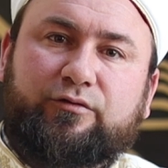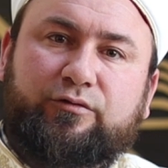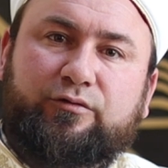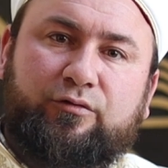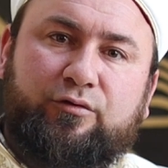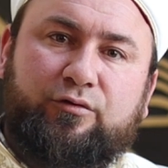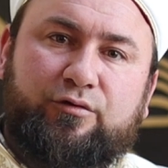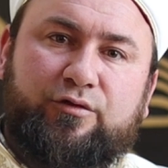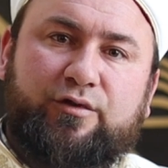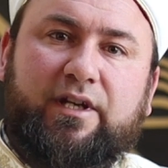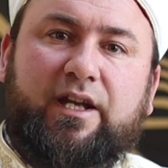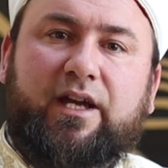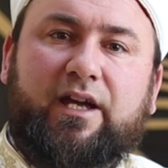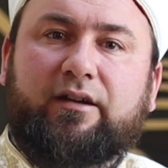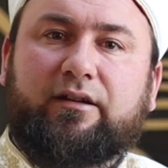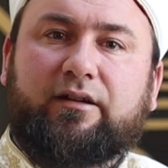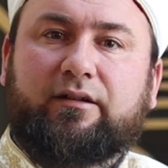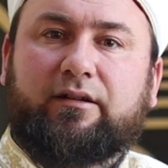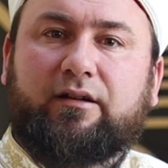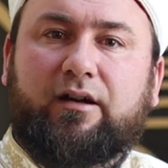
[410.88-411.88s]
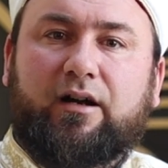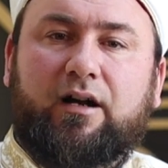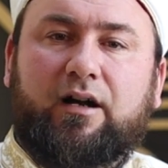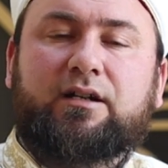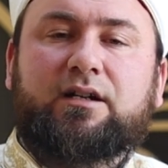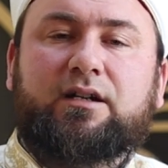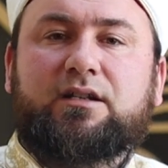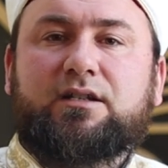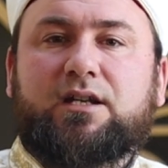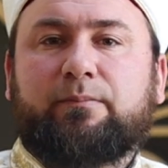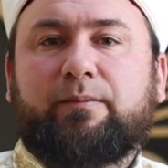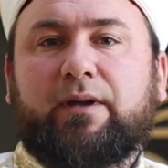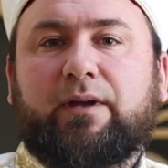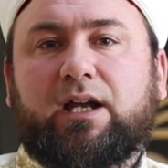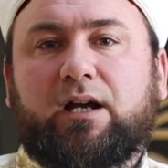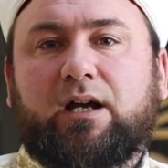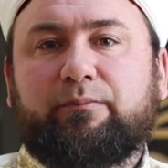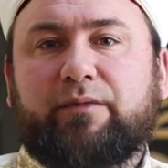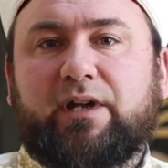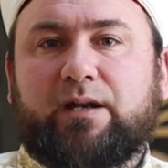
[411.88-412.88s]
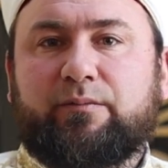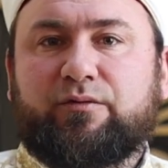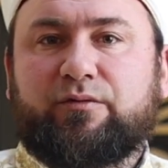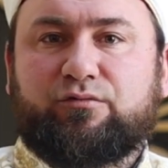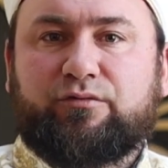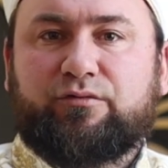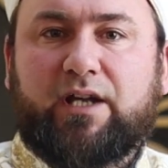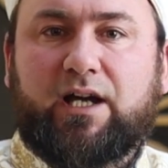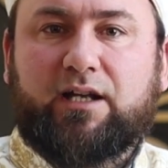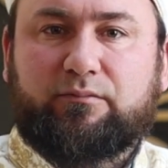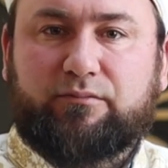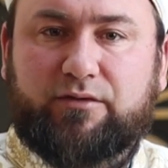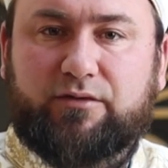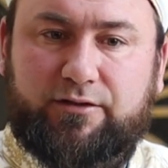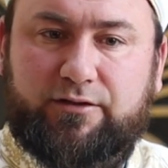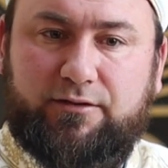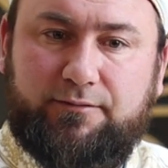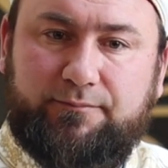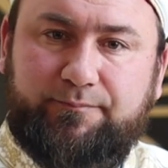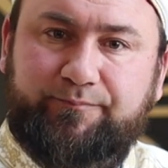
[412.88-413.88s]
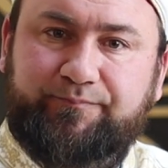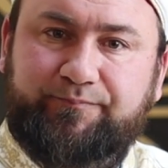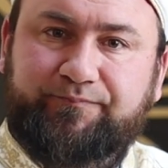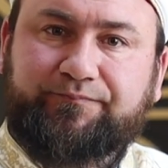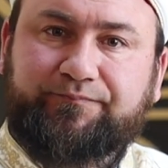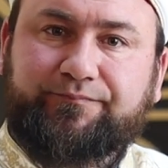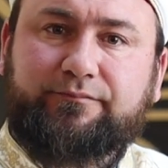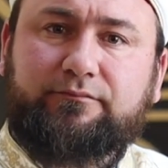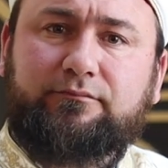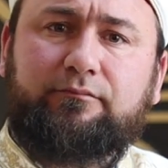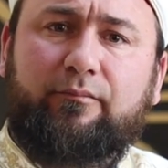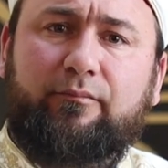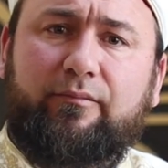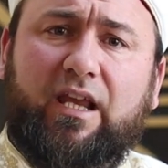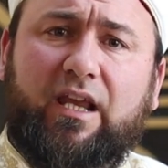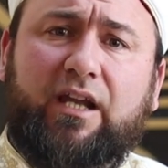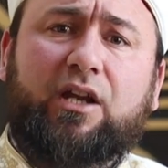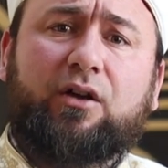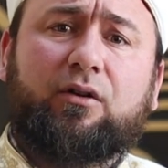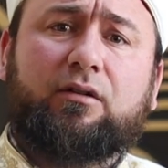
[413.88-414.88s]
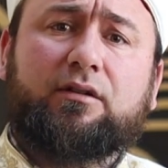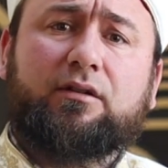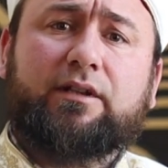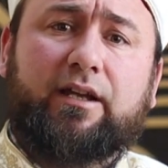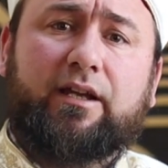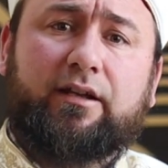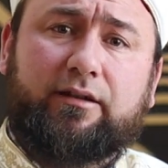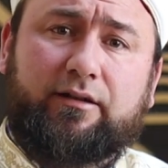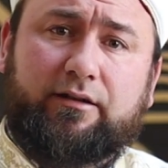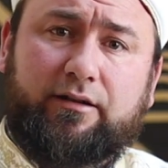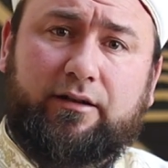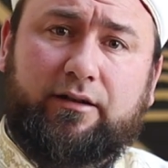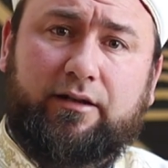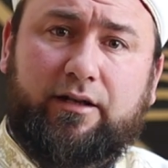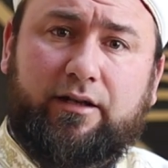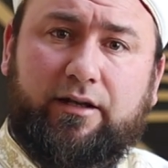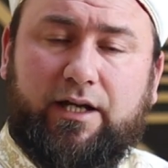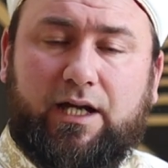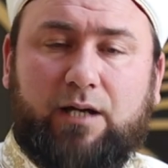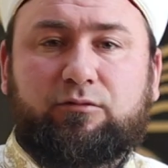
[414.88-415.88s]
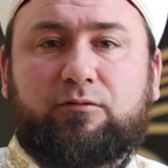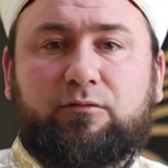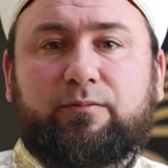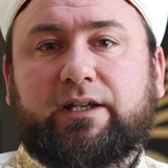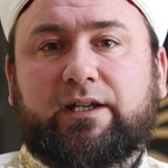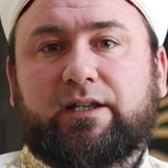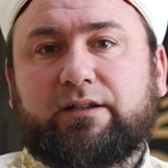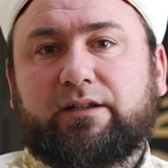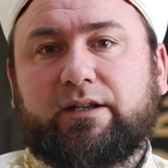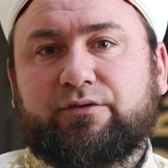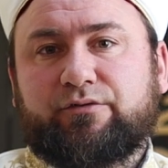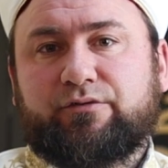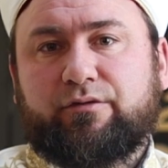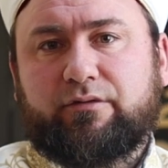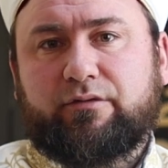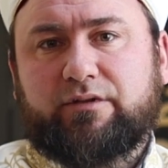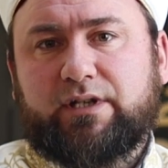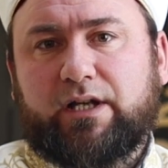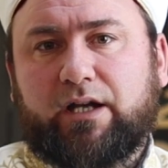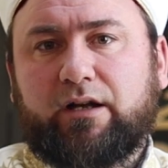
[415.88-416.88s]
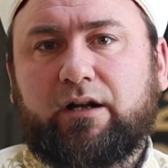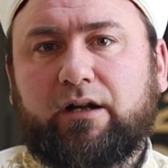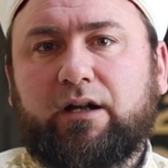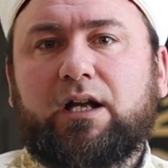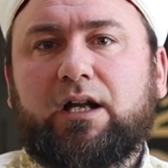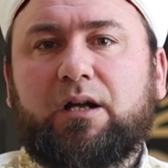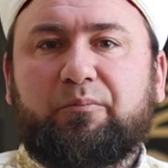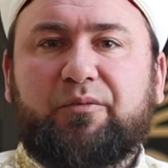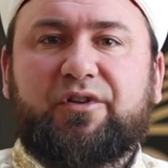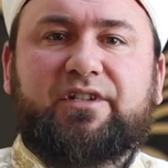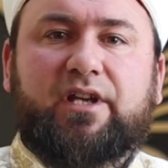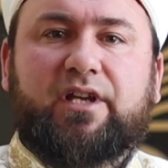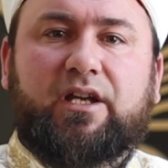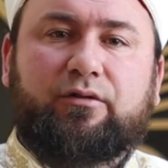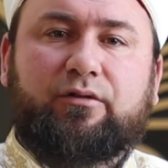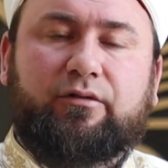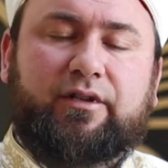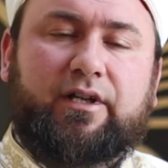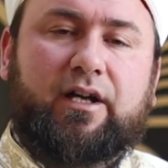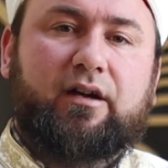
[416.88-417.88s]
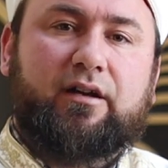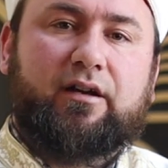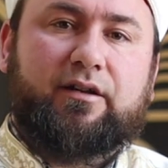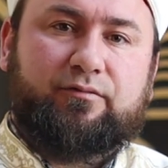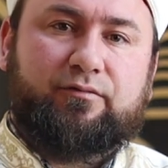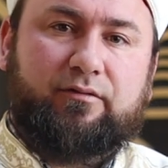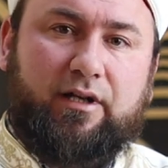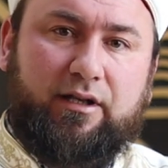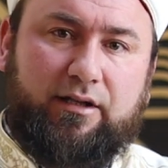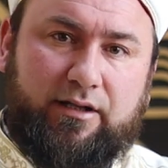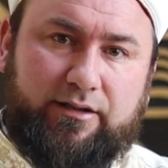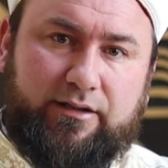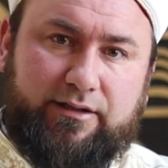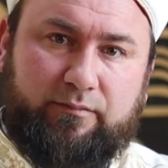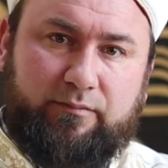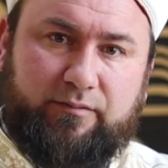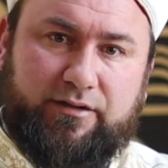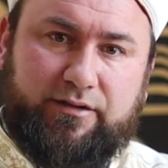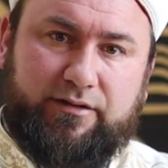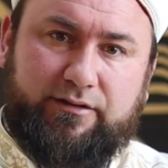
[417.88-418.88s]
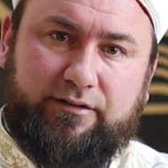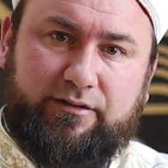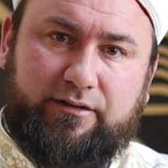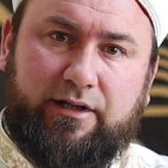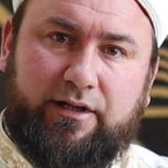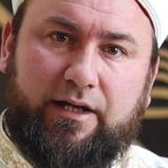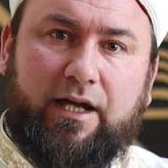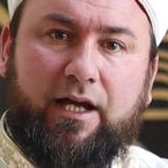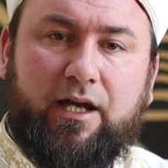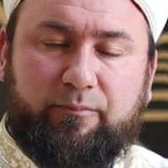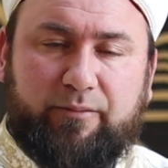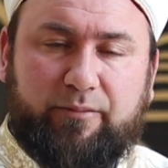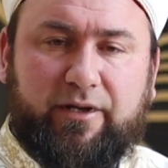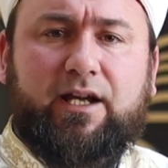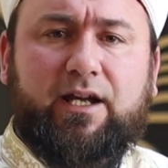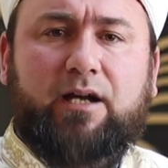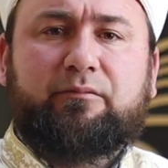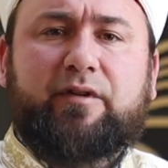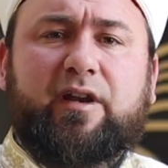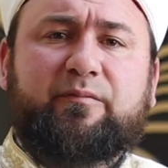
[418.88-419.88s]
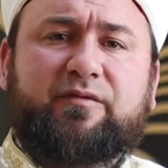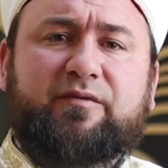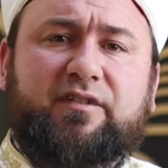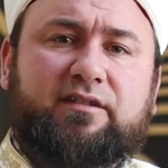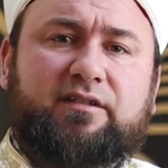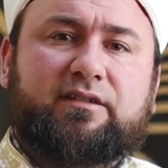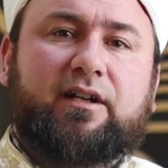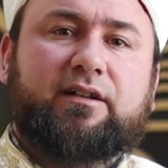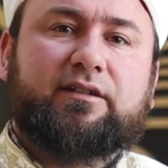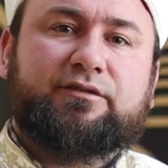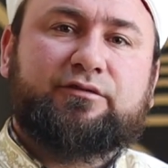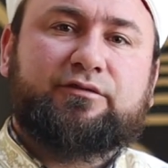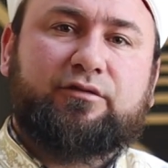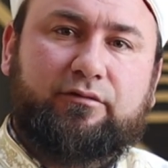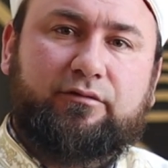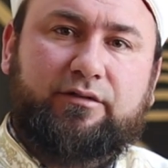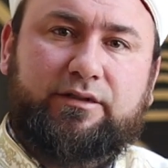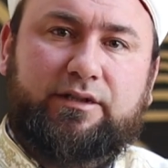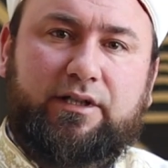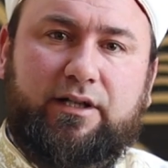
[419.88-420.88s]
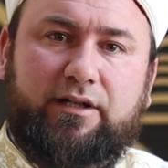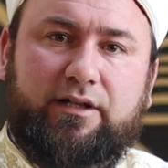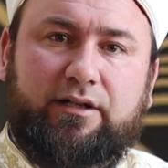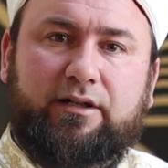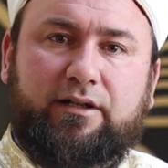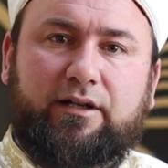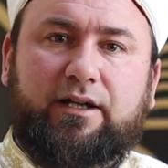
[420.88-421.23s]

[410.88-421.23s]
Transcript: yüzüne akınca Peygamberimiz uyanmış. Ne oldu ey Ebu Bekir diye sorunca bir şey yok ya Resulallah demiş. Peygamberimiz ısrarla sorunca